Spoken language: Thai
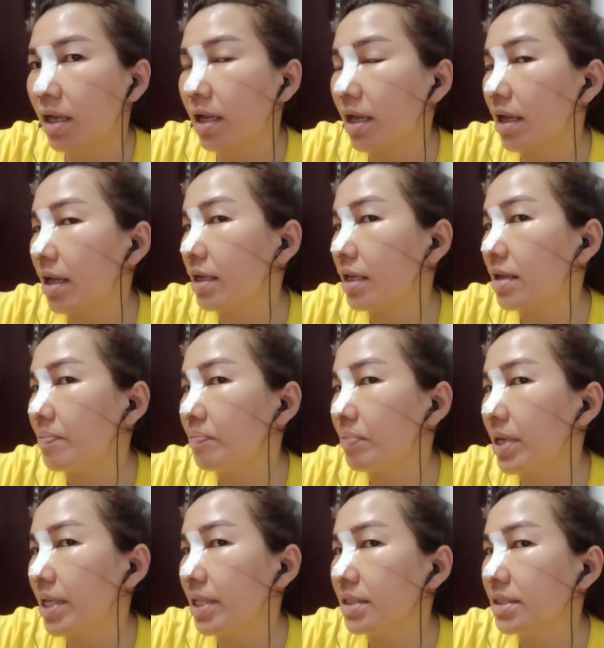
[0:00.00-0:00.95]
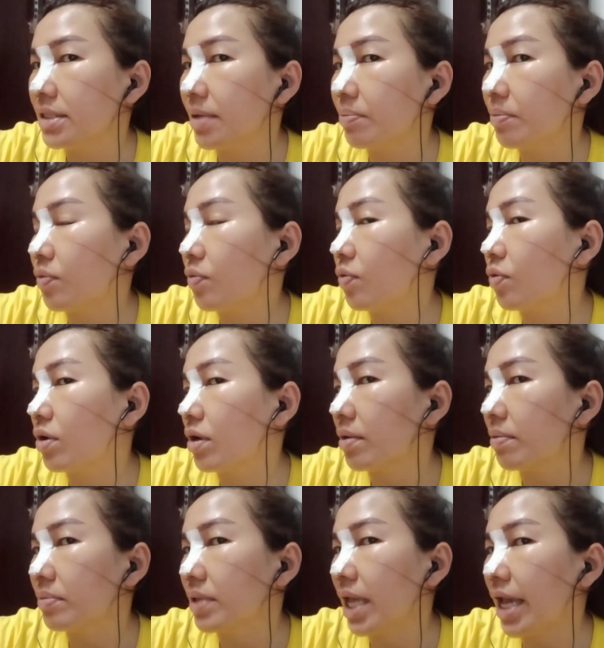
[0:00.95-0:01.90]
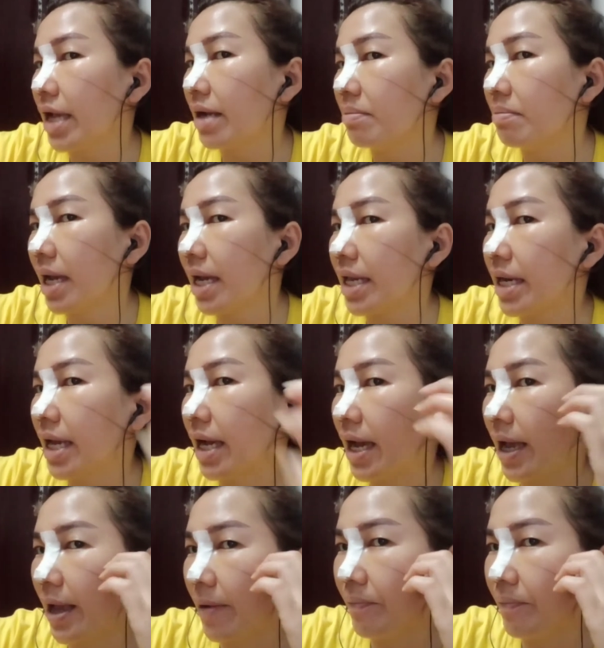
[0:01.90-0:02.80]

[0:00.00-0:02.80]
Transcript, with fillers: อันนี้เป็นจมูกแท่งใหม่นะคะ